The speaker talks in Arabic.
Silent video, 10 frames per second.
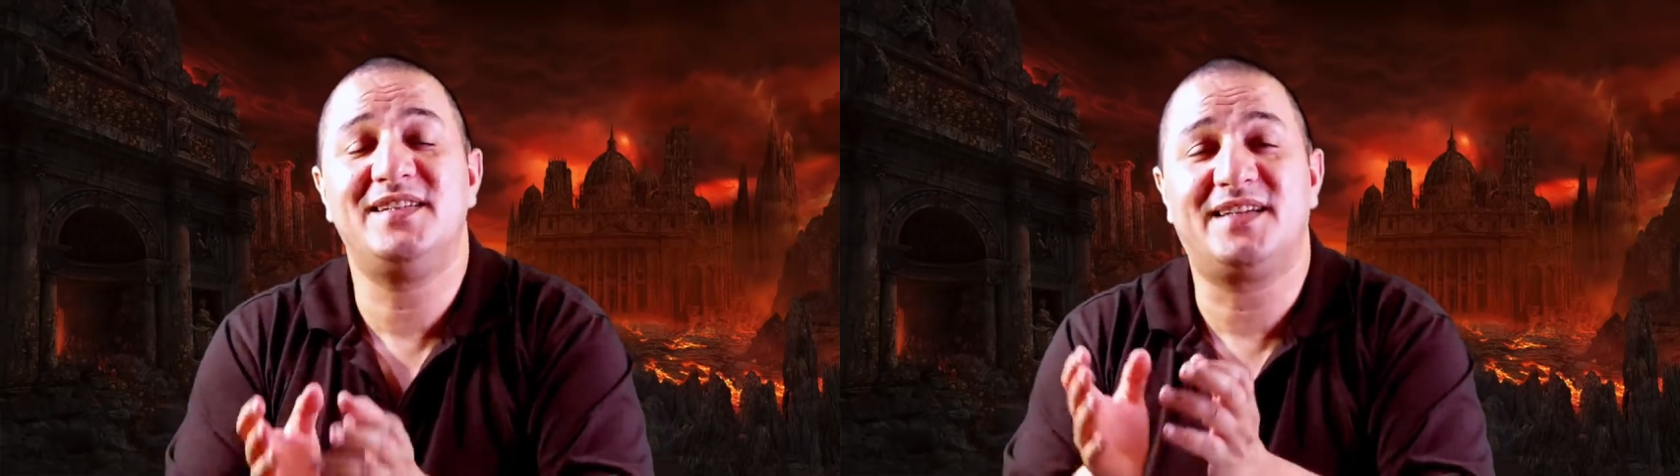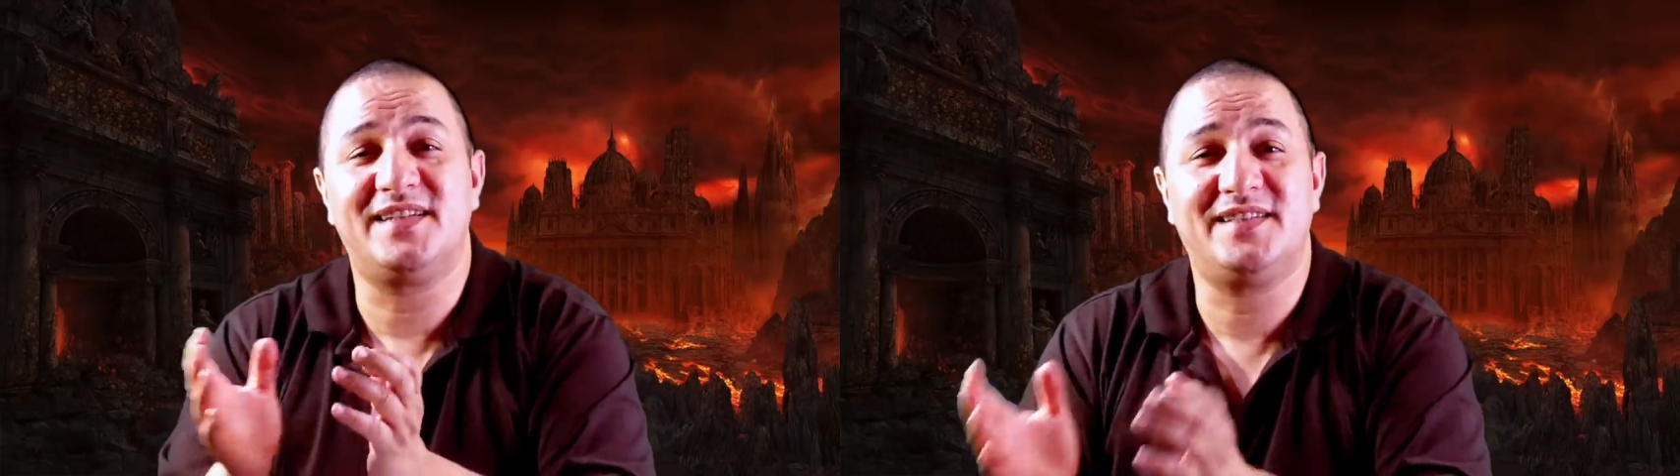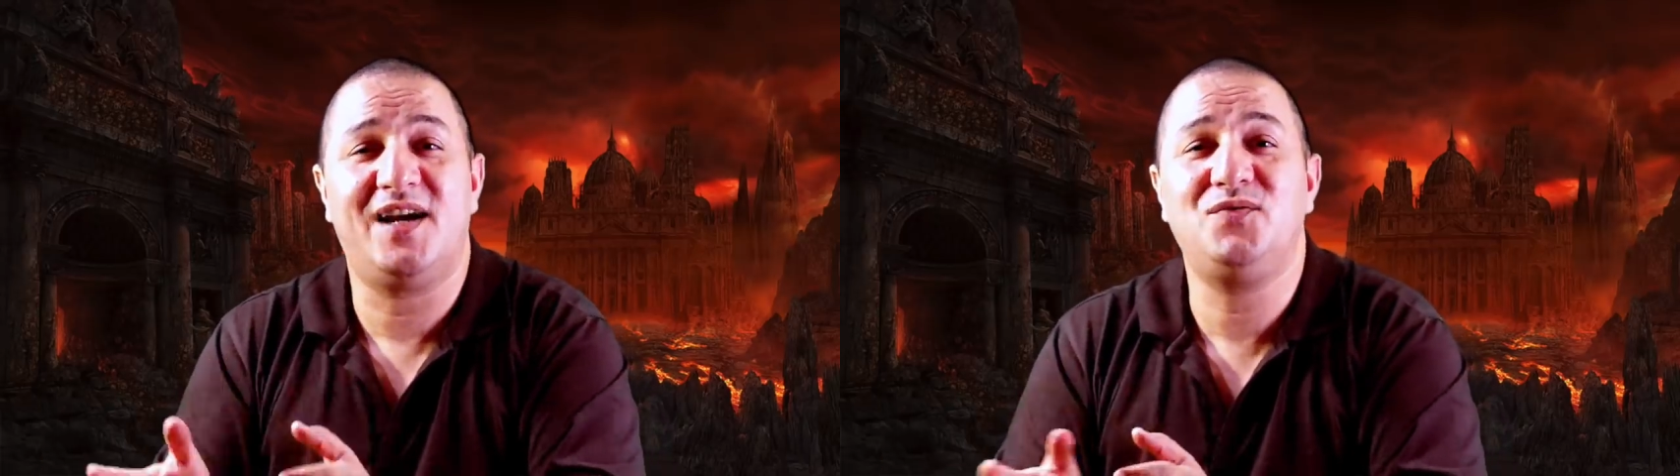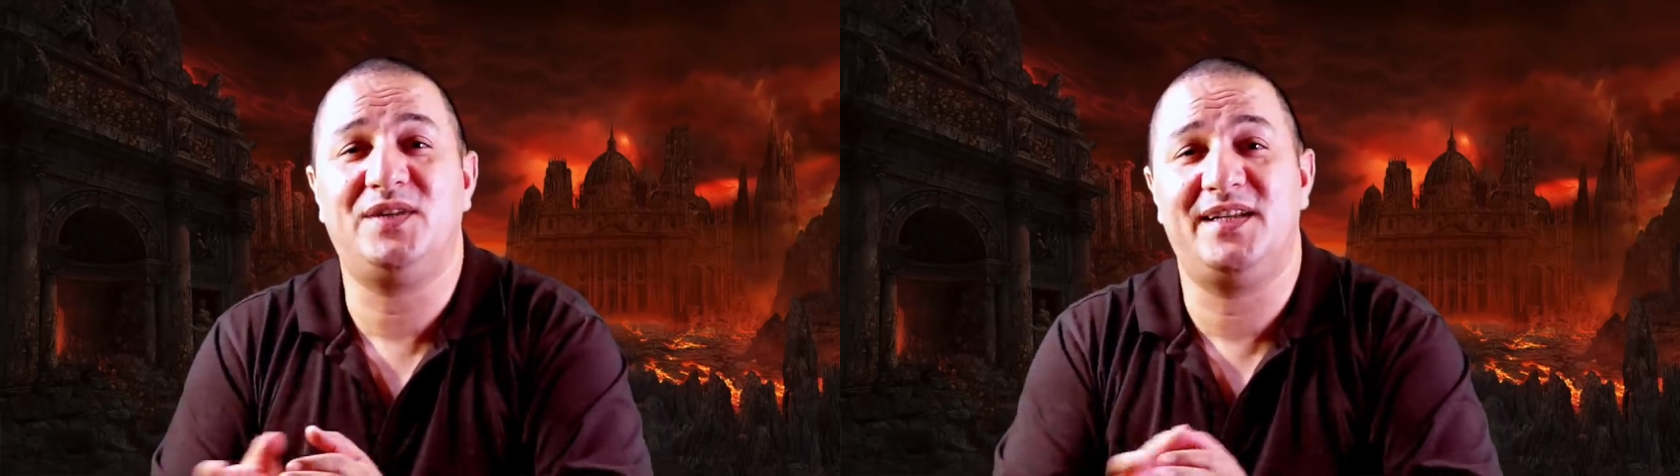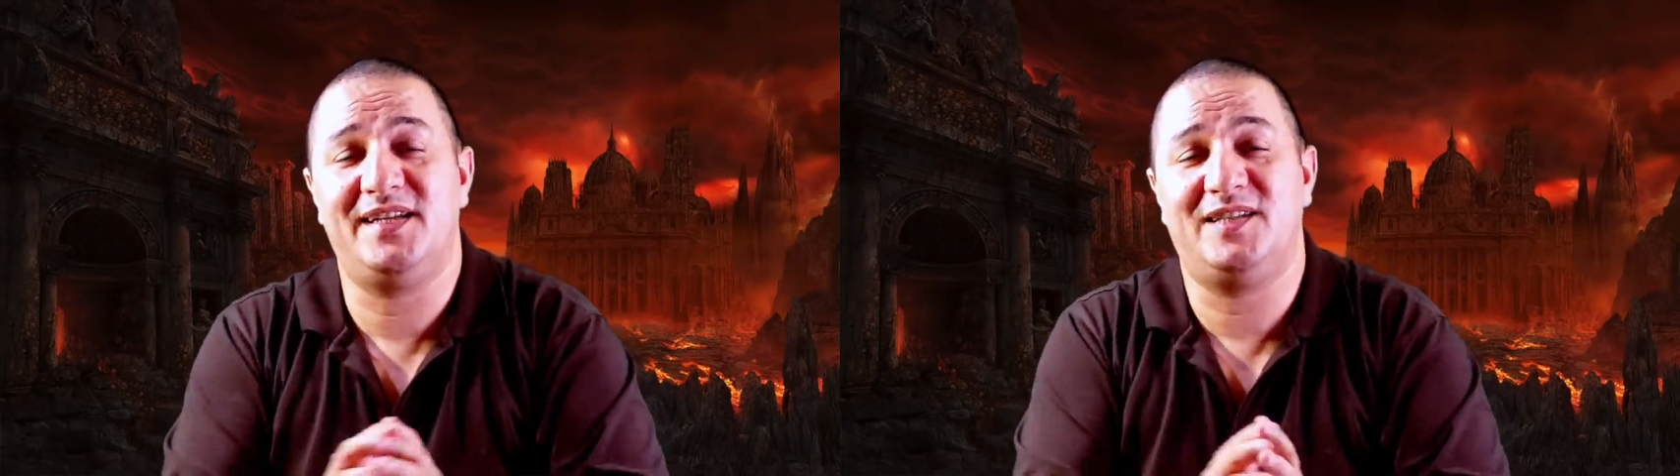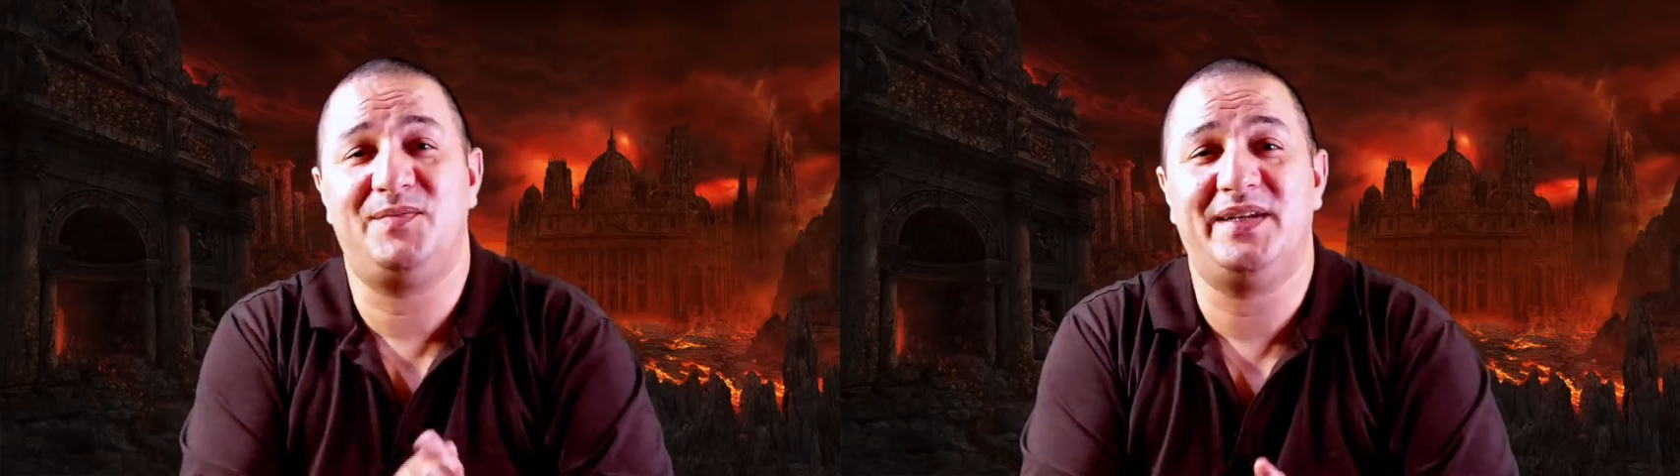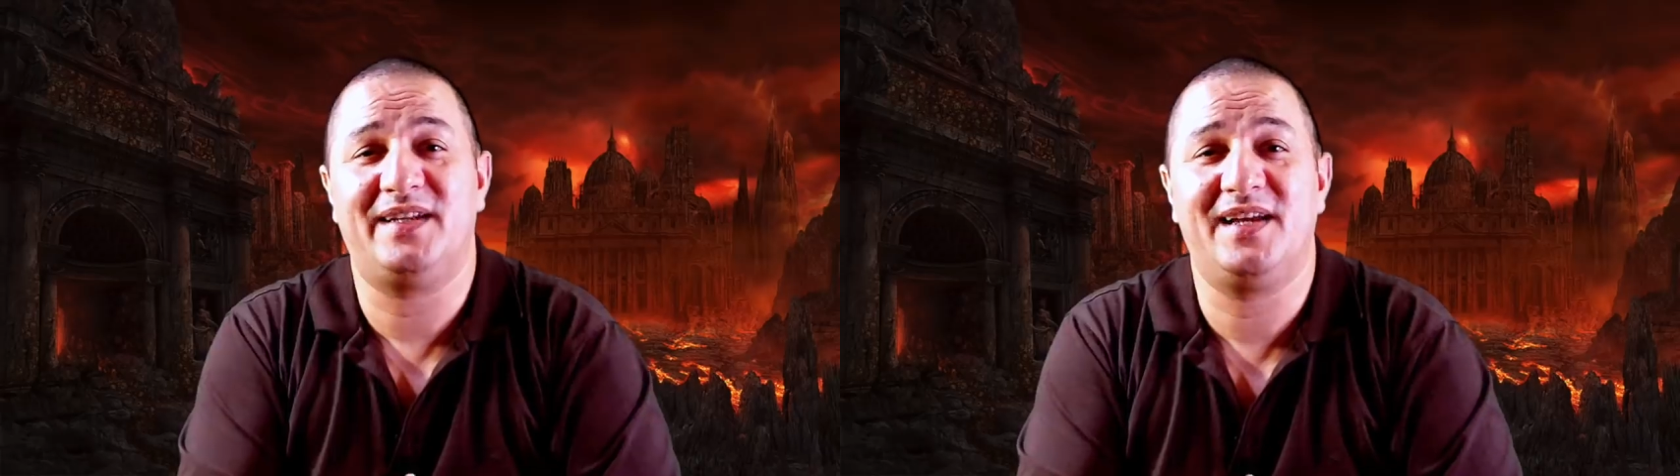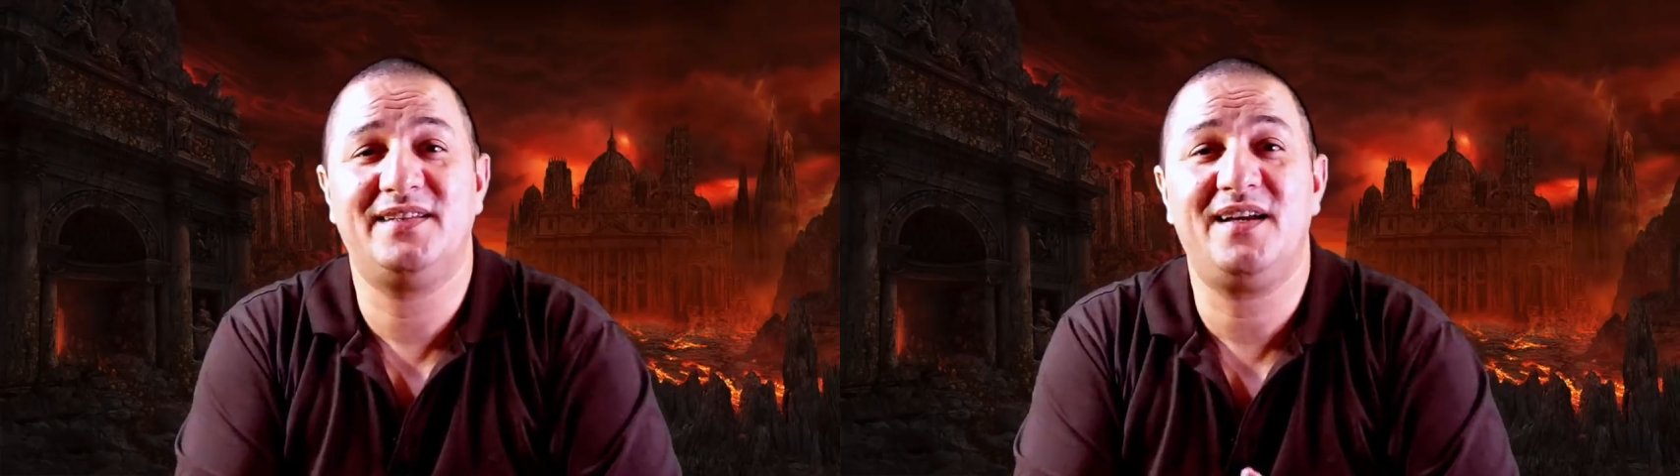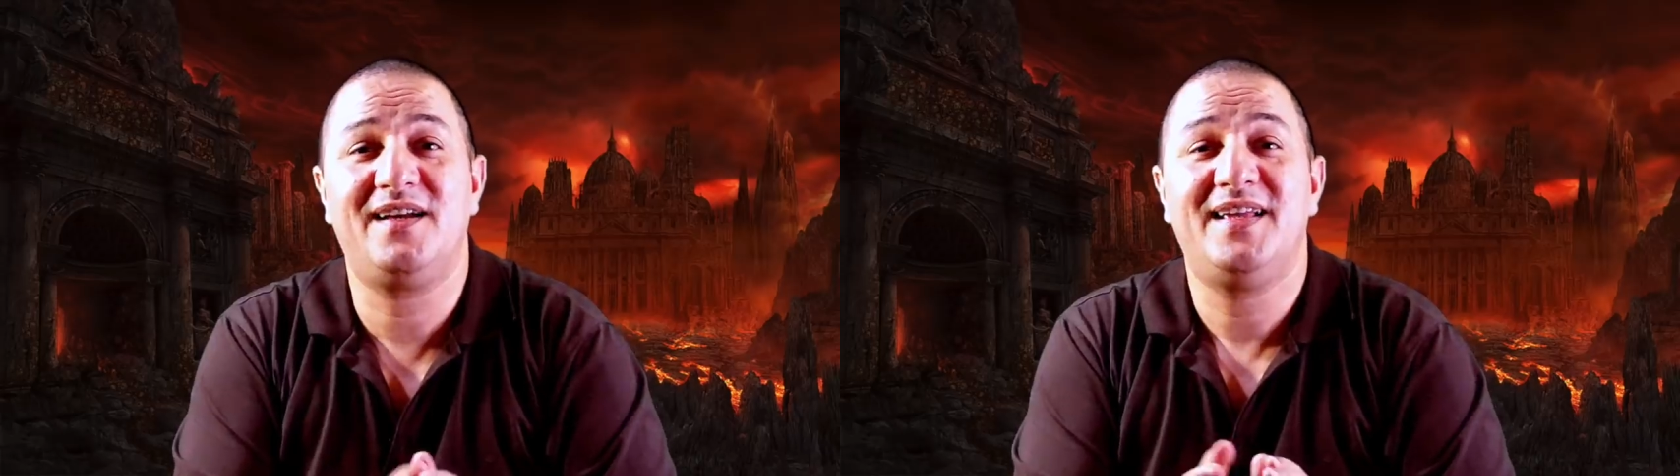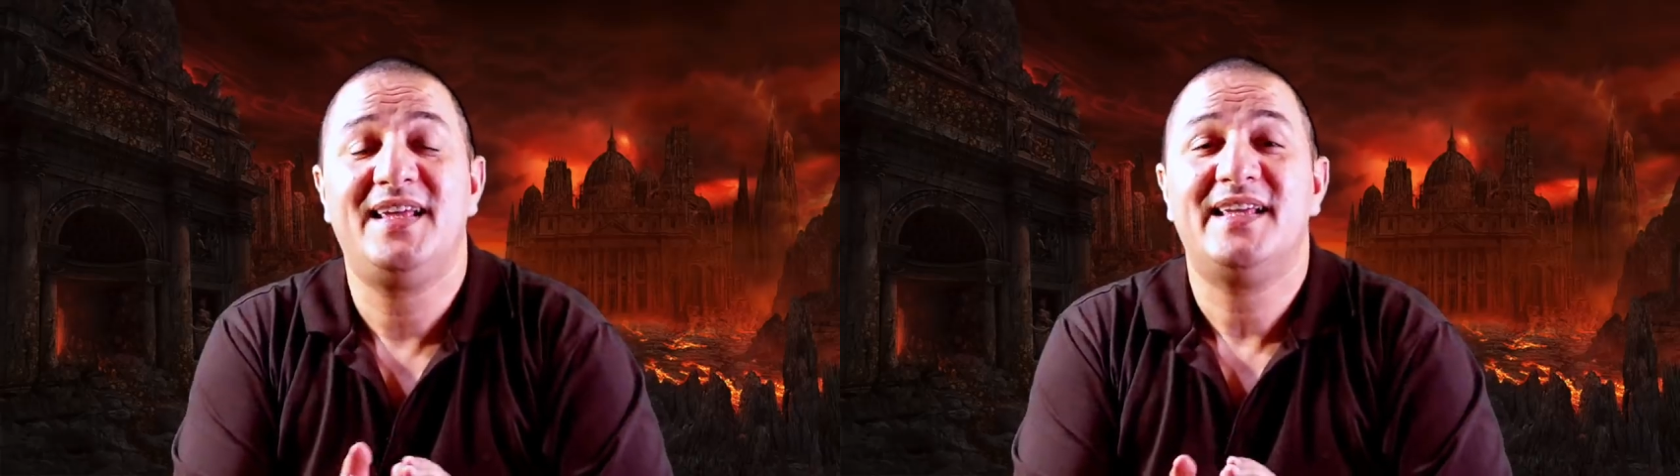اللي كتعاود على هذا البئر هذا